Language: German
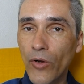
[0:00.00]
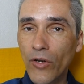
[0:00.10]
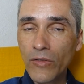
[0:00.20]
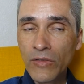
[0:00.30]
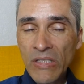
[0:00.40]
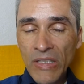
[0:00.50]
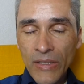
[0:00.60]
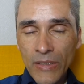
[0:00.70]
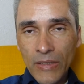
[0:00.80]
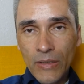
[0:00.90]
Wochen.
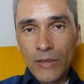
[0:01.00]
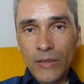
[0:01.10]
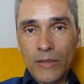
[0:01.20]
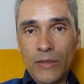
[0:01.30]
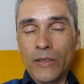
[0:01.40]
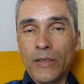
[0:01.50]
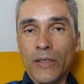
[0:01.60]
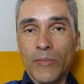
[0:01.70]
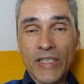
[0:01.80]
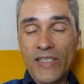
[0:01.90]

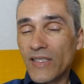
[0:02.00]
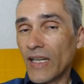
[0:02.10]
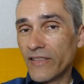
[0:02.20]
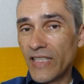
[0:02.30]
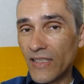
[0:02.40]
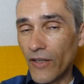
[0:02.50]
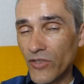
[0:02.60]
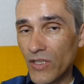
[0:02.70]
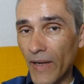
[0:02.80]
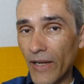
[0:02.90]
Manche sagen
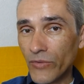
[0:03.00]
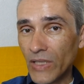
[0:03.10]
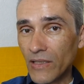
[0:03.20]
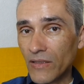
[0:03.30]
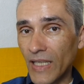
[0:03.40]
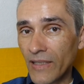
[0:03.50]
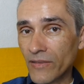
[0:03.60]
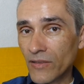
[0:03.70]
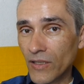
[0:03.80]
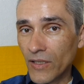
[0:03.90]
10.200,
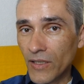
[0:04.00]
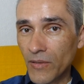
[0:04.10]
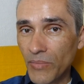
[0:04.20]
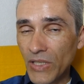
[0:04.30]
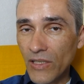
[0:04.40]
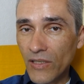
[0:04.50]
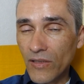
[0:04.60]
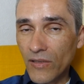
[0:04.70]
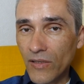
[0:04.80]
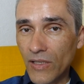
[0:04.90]
dann äh, bin
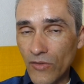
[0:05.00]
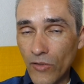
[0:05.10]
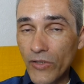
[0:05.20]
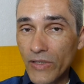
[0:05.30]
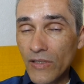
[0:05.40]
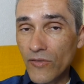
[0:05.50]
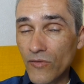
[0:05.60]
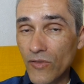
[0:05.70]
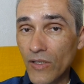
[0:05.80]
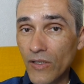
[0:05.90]
ich, äh, also Leute, die
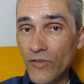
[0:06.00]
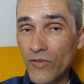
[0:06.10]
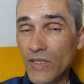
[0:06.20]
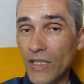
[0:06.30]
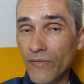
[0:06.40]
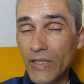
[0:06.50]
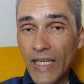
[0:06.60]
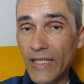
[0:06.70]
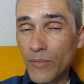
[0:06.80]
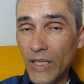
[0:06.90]
so, sozusagen wie
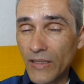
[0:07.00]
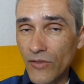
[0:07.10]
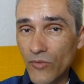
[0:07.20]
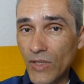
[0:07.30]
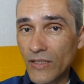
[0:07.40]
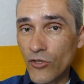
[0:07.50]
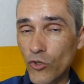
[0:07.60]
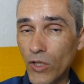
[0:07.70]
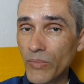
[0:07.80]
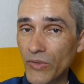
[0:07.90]
Trader machen, die sogar eine
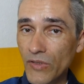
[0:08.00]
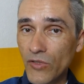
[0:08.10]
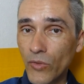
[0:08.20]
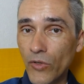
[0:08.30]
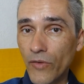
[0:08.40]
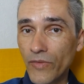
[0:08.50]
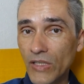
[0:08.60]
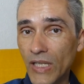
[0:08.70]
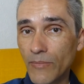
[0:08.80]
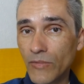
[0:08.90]
Short-Position
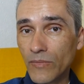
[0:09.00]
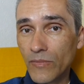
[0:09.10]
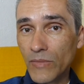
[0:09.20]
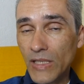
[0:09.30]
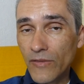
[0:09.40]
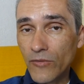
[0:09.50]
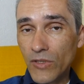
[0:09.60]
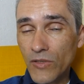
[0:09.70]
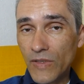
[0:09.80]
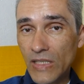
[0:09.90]
eröffnet haben, mittel
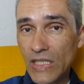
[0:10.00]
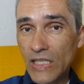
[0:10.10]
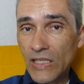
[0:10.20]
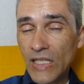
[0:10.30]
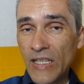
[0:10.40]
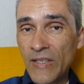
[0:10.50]
kurzfristig,